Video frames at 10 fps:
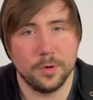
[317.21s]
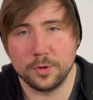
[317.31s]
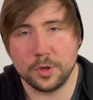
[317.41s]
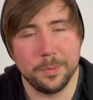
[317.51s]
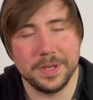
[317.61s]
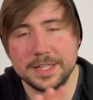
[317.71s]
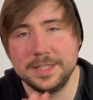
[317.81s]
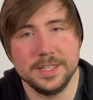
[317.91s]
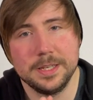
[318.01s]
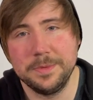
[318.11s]
Und komme jetzt
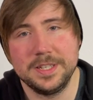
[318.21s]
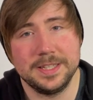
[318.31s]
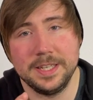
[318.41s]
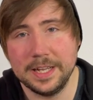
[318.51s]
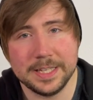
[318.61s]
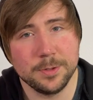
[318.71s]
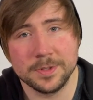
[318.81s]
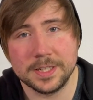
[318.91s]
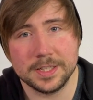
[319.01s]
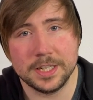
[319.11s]
nicht damit, dass die
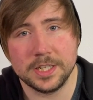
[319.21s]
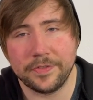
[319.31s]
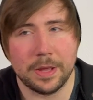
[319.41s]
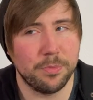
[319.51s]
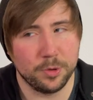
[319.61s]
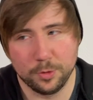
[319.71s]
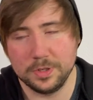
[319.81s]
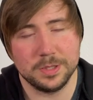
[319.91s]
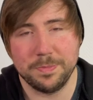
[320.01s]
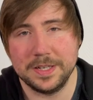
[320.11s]
Leistungsgesellschaft ein Produkt
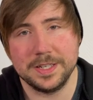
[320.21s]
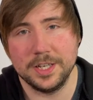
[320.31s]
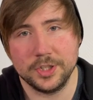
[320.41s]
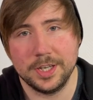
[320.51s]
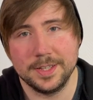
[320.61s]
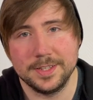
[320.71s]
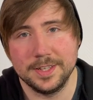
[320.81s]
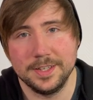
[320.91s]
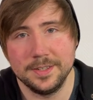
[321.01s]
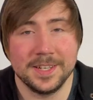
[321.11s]
des Patriarchats sei.